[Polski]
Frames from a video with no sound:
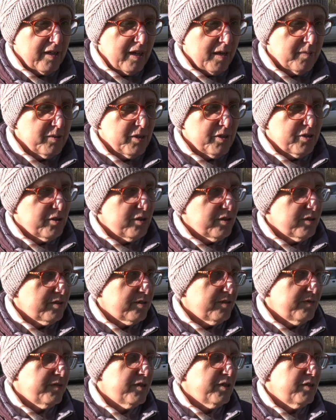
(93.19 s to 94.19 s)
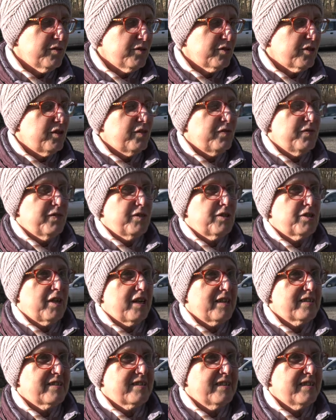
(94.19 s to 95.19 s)
Dla mnie to jest wyjątkowy
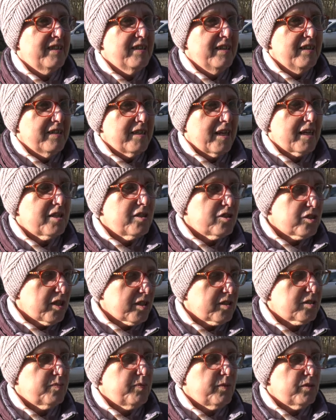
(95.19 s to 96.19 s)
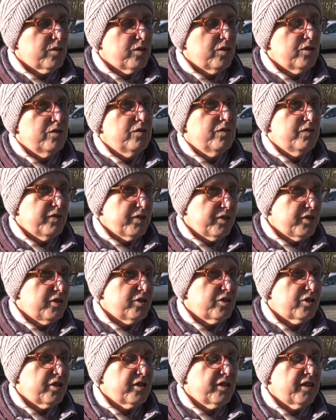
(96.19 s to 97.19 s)
czas, taki czas spokoju,
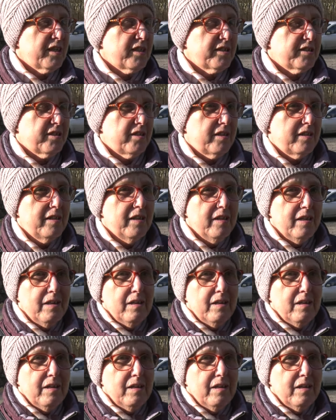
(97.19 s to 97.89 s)
wyciszenia się,